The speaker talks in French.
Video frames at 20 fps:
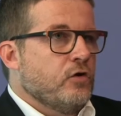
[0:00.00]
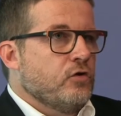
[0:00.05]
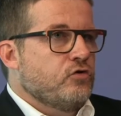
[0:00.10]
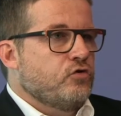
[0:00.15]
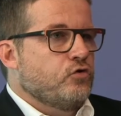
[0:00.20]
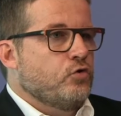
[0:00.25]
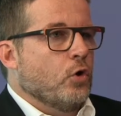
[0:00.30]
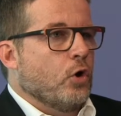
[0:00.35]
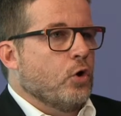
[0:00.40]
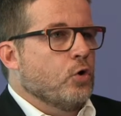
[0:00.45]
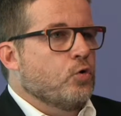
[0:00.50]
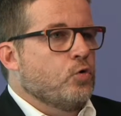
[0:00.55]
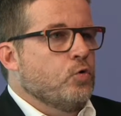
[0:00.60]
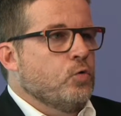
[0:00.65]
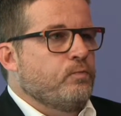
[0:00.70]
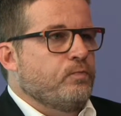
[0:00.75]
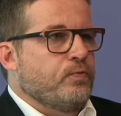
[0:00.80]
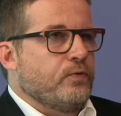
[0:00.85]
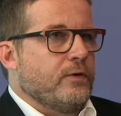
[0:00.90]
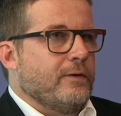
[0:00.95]
sur un
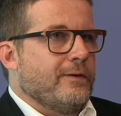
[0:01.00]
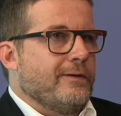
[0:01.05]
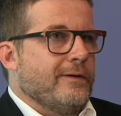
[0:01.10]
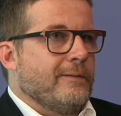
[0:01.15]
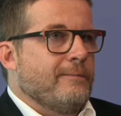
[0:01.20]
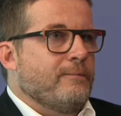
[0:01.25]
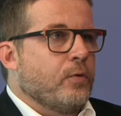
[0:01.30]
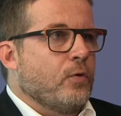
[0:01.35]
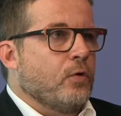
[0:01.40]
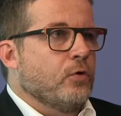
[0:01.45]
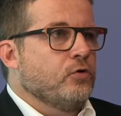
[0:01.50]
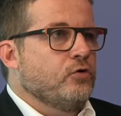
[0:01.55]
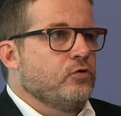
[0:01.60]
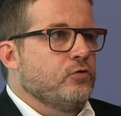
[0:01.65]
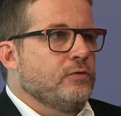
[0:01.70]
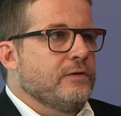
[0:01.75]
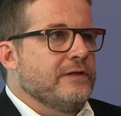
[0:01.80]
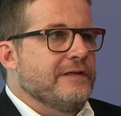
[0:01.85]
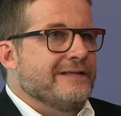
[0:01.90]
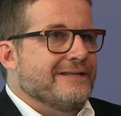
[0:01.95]
couple euh,
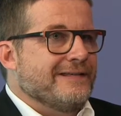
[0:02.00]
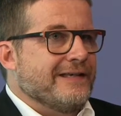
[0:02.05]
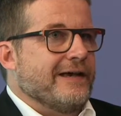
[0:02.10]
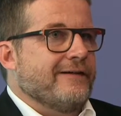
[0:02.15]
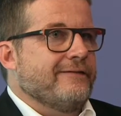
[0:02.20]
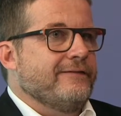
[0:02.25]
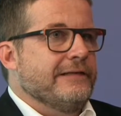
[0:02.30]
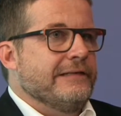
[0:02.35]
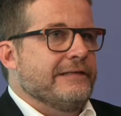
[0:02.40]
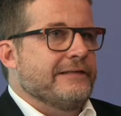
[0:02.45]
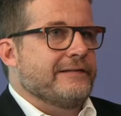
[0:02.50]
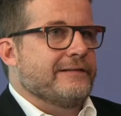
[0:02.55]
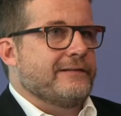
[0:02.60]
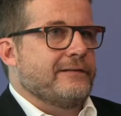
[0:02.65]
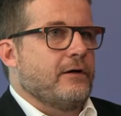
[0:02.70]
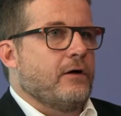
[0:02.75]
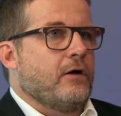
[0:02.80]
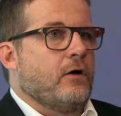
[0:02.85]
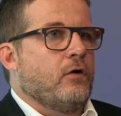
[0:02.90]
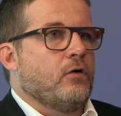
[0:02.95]

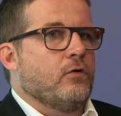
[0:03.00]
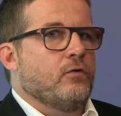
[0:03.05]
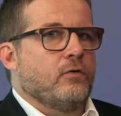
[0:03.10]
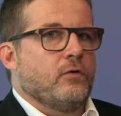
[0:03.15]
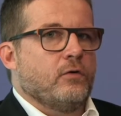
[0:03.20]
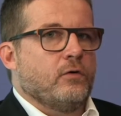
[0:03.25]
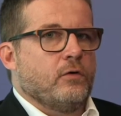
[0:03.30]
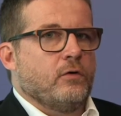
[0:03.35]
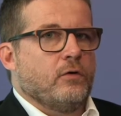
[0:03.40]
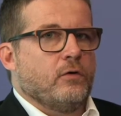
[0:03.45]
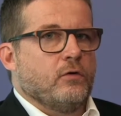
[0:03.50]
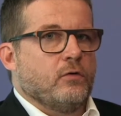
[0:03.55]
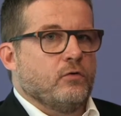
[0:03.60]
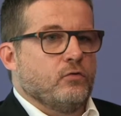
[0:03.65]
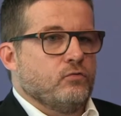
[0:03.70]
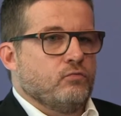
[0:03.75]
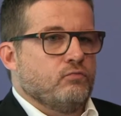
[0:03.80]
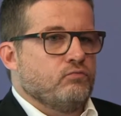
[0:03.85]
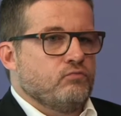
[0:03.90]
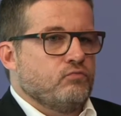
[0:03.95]
produit-service en
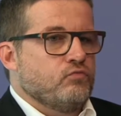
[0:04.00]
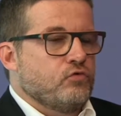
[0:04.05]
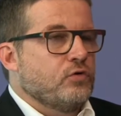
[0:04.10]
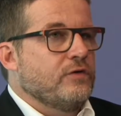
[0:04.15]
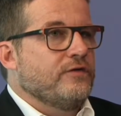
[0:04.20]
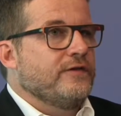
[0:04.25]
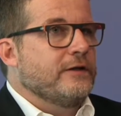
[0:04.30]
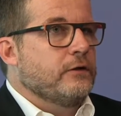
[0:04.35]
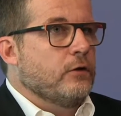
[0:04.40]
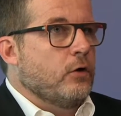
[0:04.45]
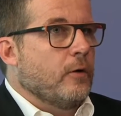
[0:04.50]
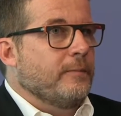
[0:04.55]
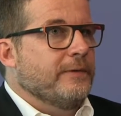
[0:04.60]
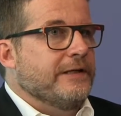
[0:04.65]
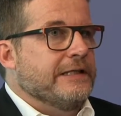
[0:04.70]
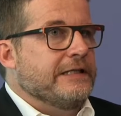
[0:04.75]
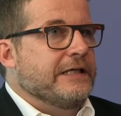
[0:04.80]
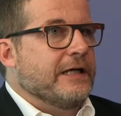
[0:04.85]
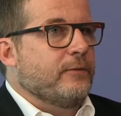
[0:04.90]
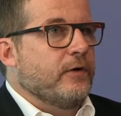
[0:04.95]
suivi de leurs
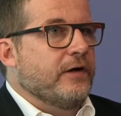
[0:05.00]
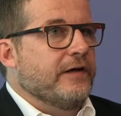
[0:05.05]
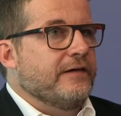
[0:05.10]
médicaments